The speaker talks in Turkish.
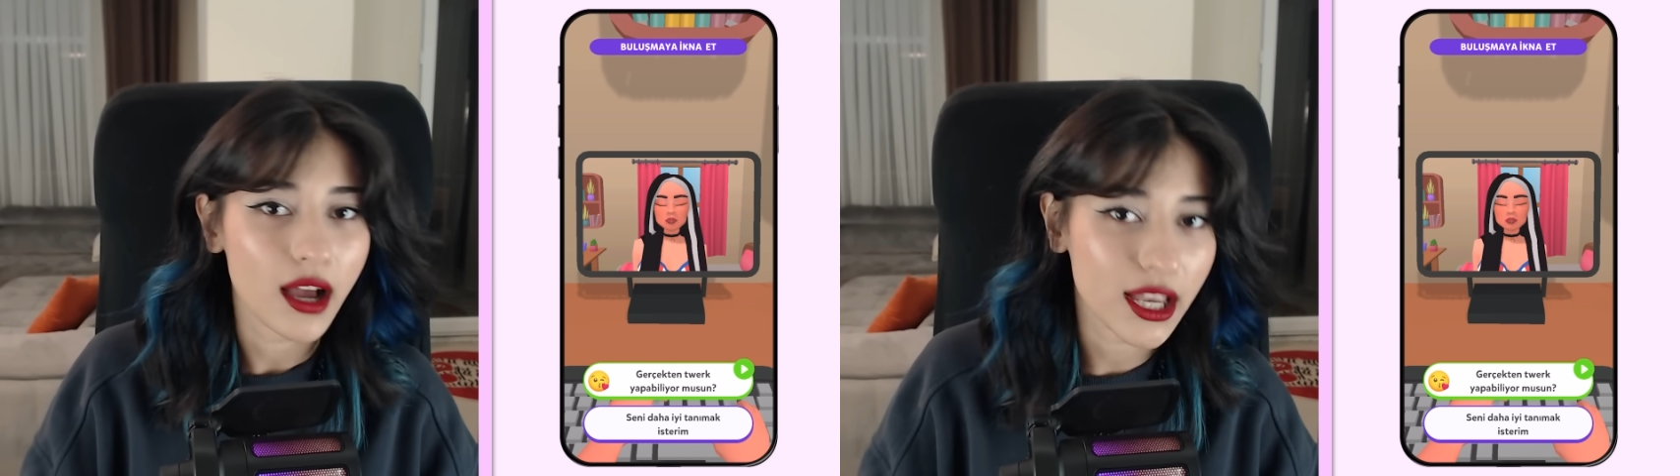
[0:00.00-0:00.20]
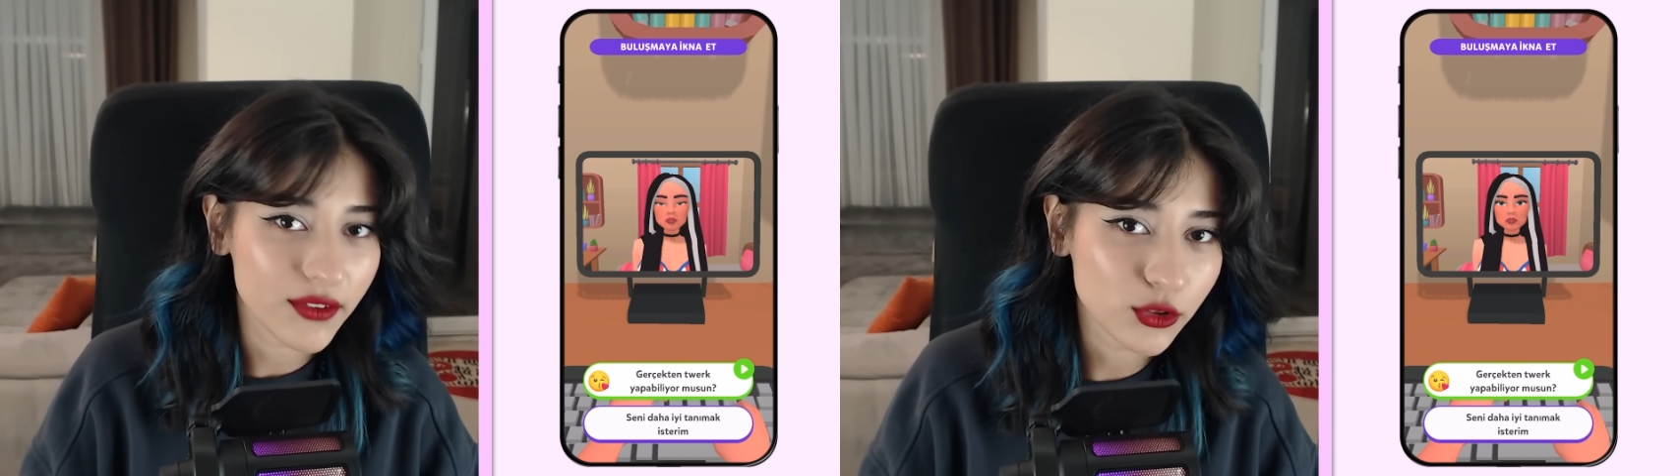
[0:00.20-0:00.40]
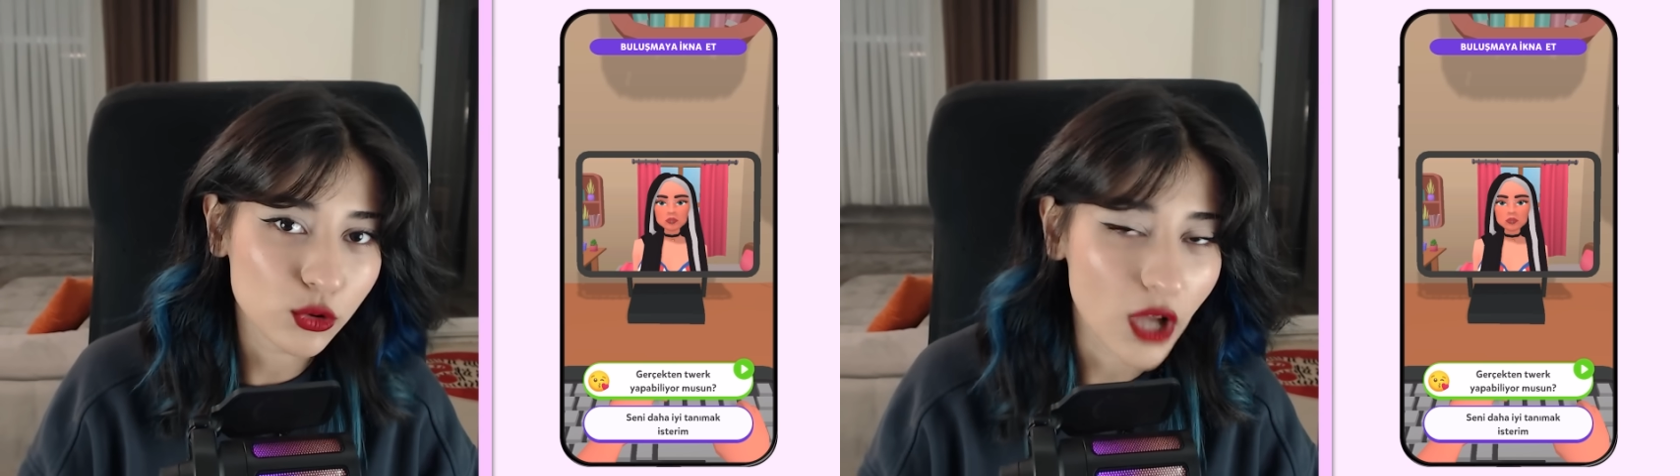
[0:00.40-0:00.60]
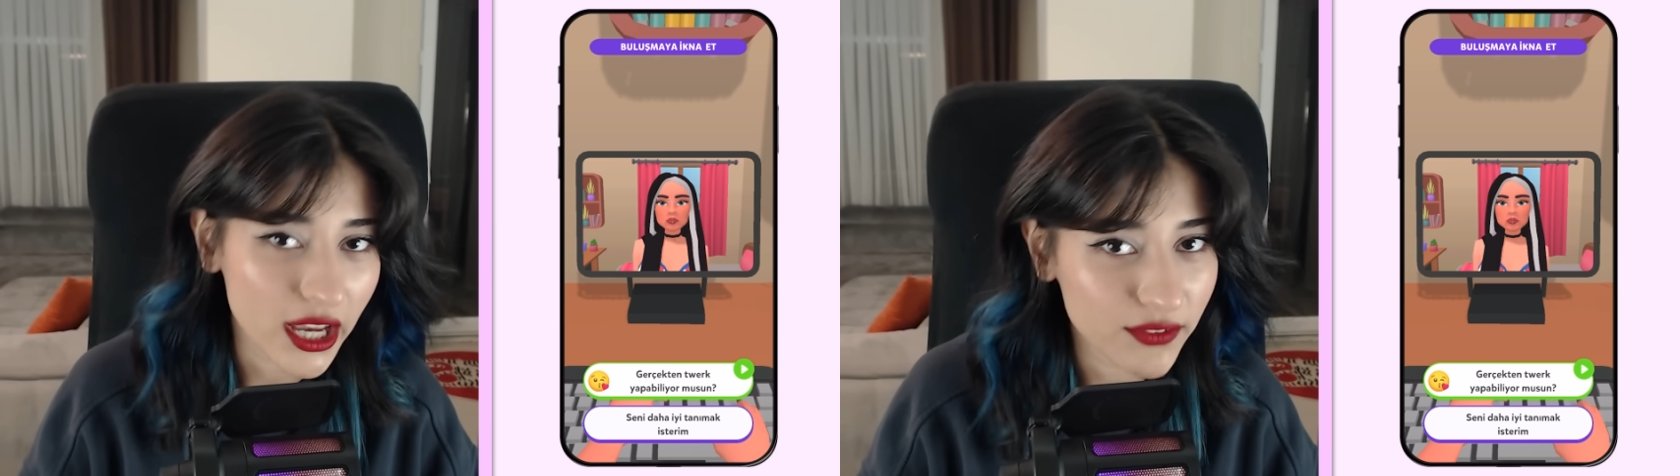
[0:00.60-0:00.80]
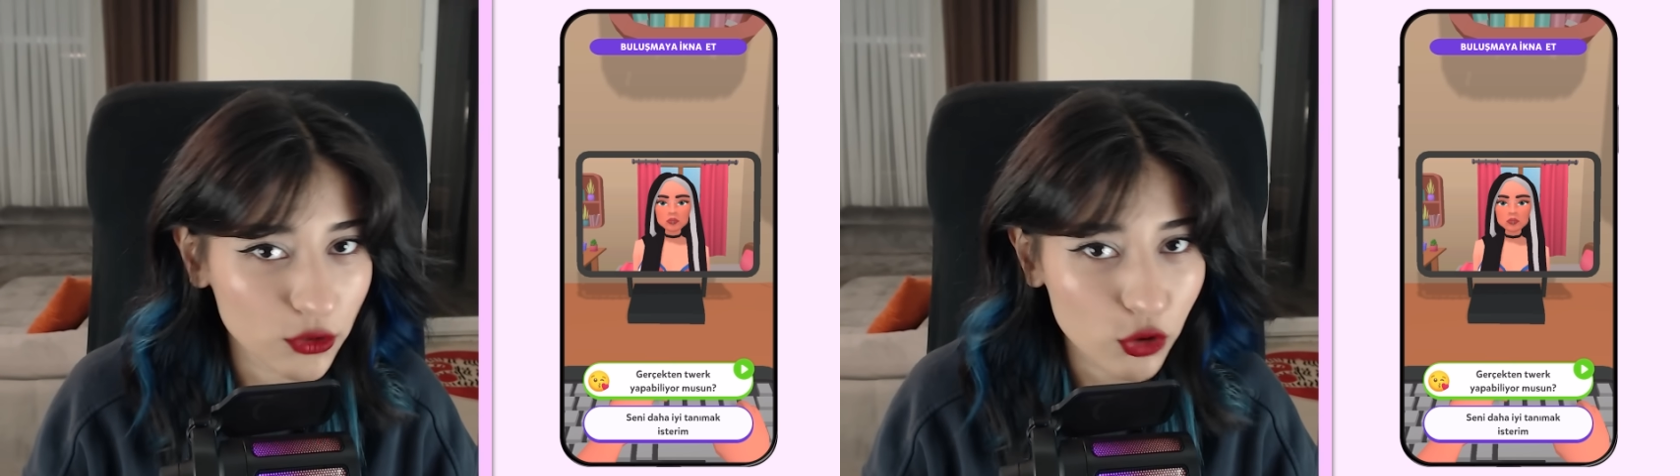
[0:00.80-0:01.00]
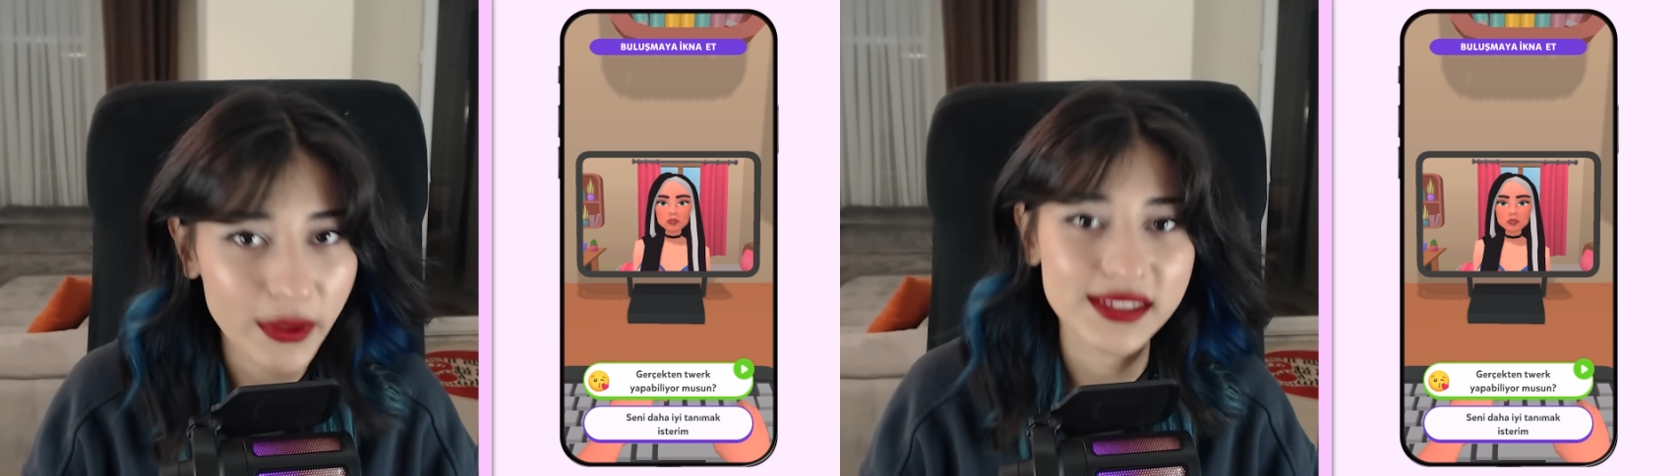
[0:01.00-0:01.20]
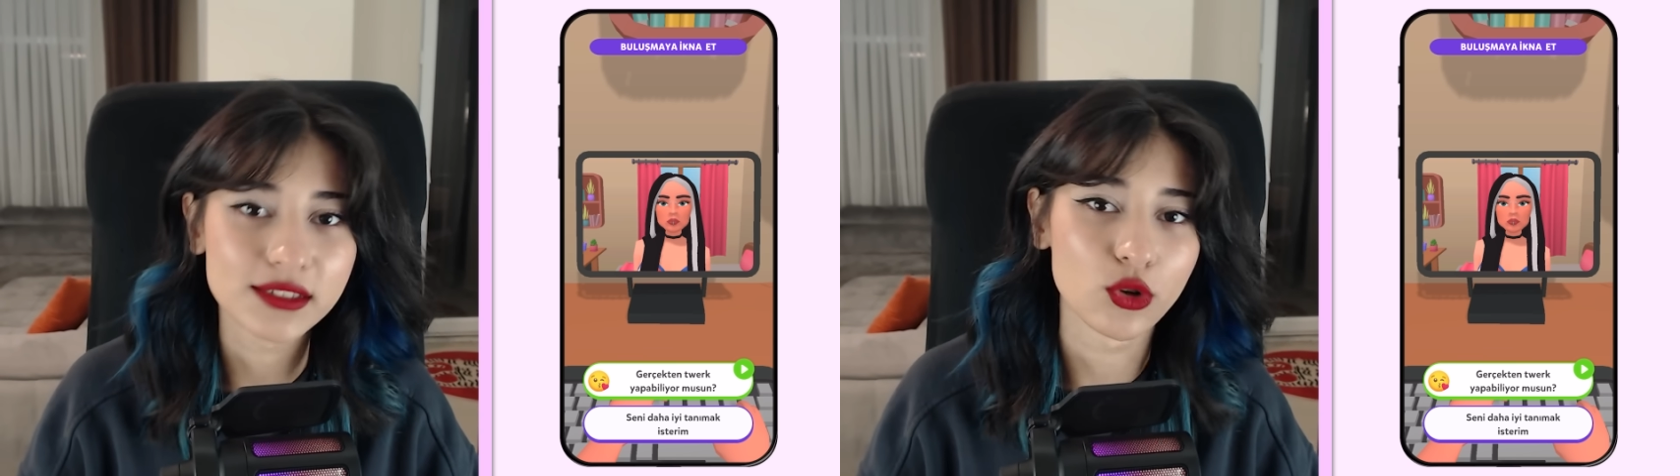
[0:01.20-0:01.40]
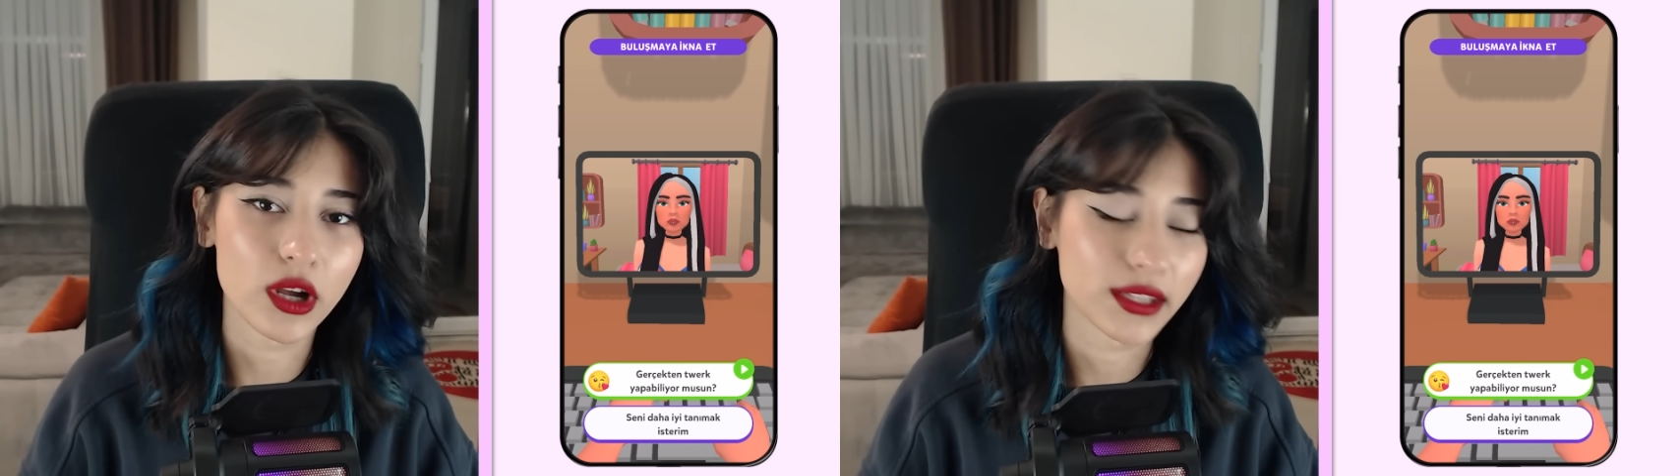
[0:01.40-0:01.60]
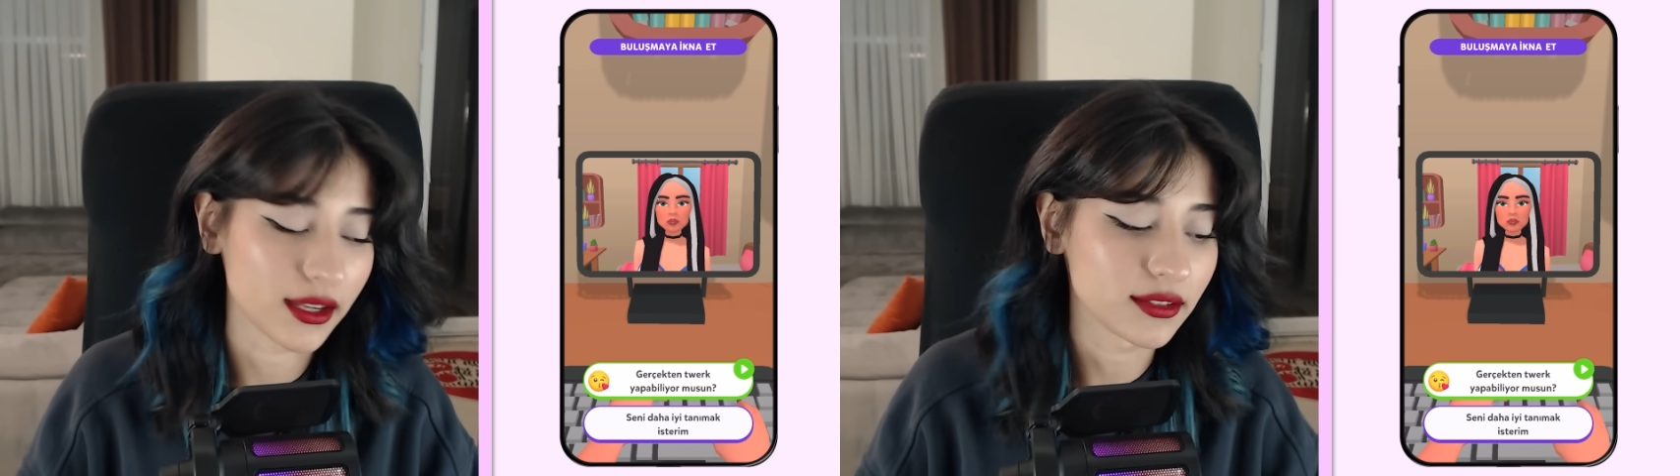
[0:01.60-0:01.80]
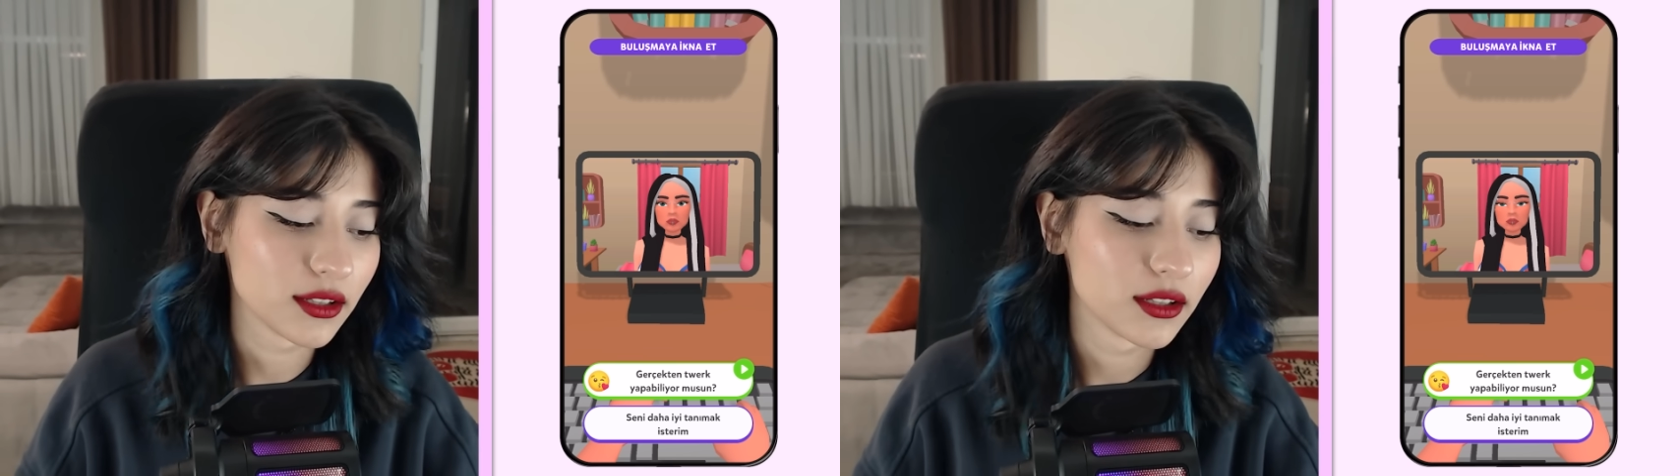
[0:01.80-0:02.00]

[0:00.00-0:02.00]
Hayvan oğlu hayvan olmazsın o kadar.